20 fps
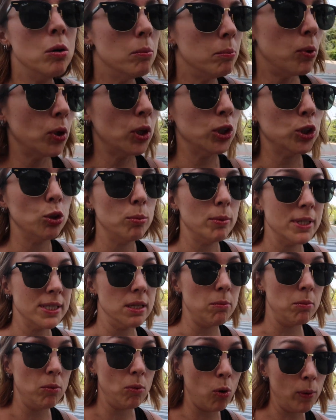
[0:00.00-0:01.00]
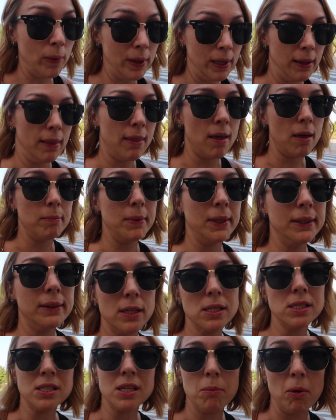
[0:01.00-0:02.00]
un poquito más de movilidad
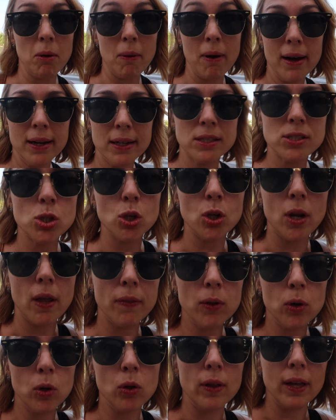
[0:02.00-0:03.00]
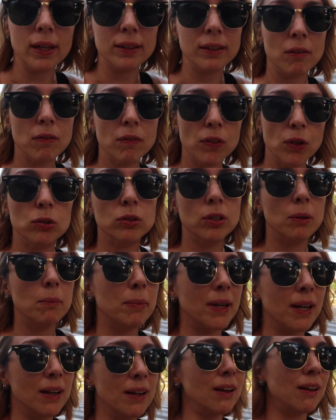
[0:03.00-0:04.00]
mientras que me van gestionando lo de atención
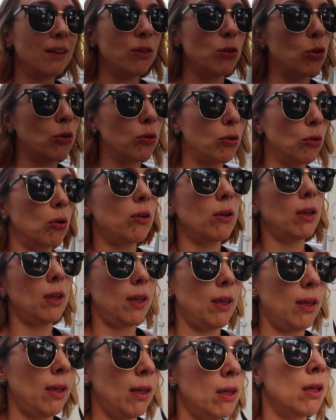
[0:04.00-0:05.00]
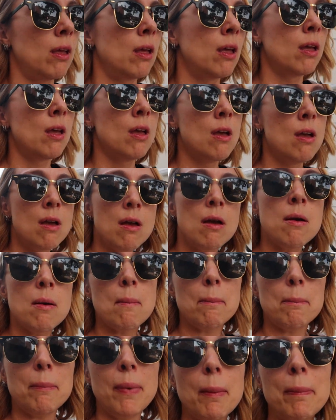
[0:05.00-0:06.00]
temprana que yo creo que
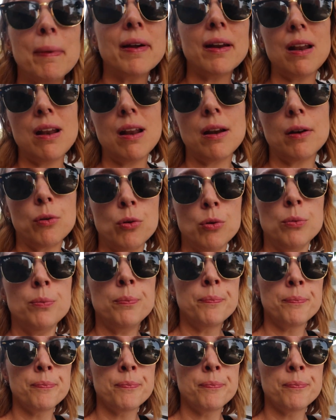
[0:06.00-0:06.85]
va para largo.